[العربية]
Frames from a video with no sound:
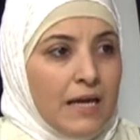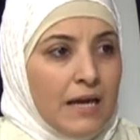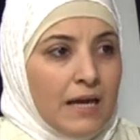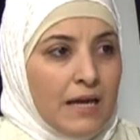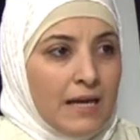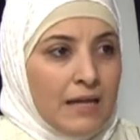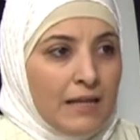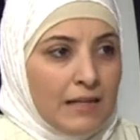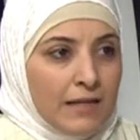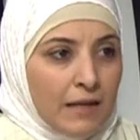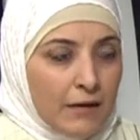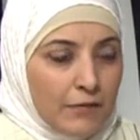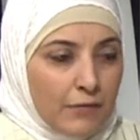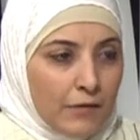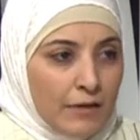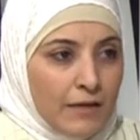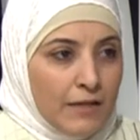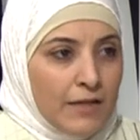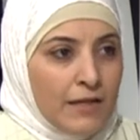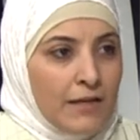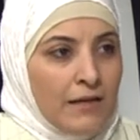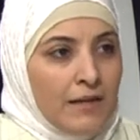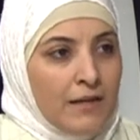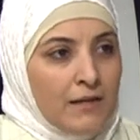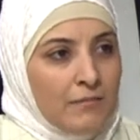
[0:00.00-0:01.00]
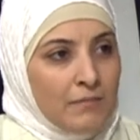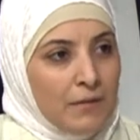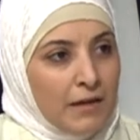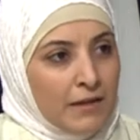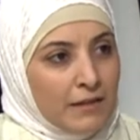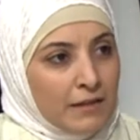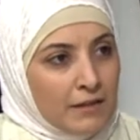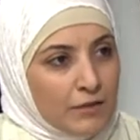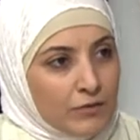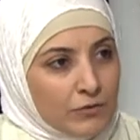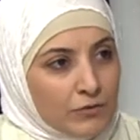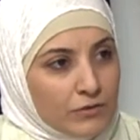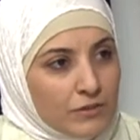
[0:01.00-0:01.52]
الكافيين مع
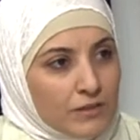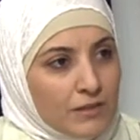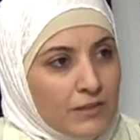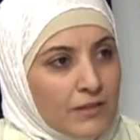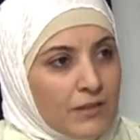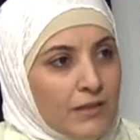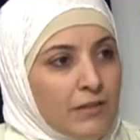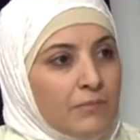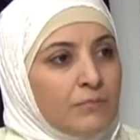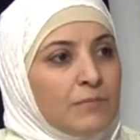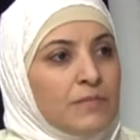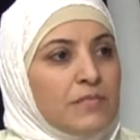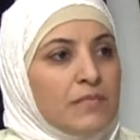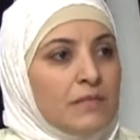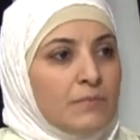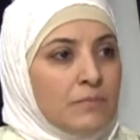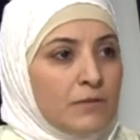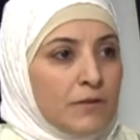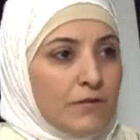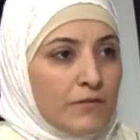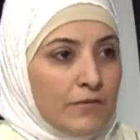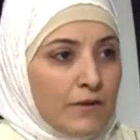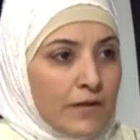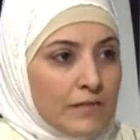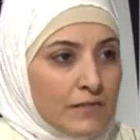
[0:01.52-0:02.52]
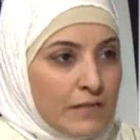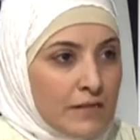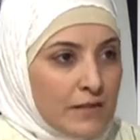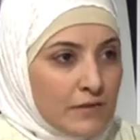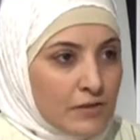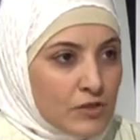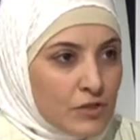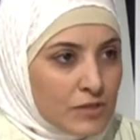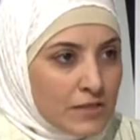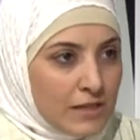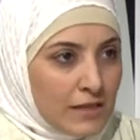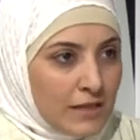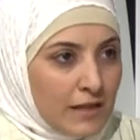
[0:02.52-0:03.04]
النيكوتين بيزيد من افراز
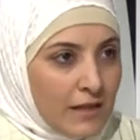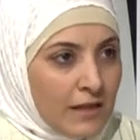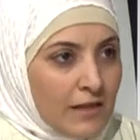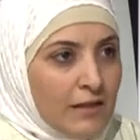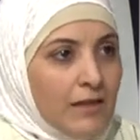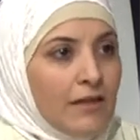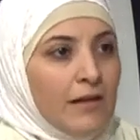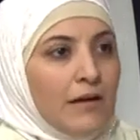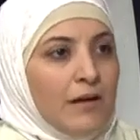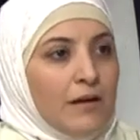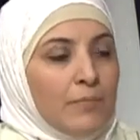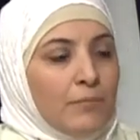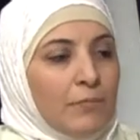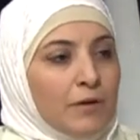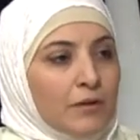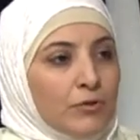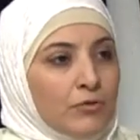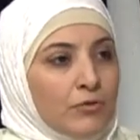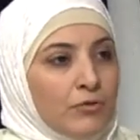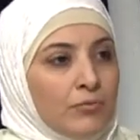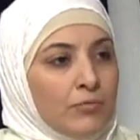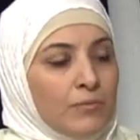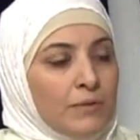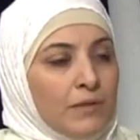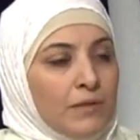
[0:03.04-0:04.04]
الاتش سي ال برضه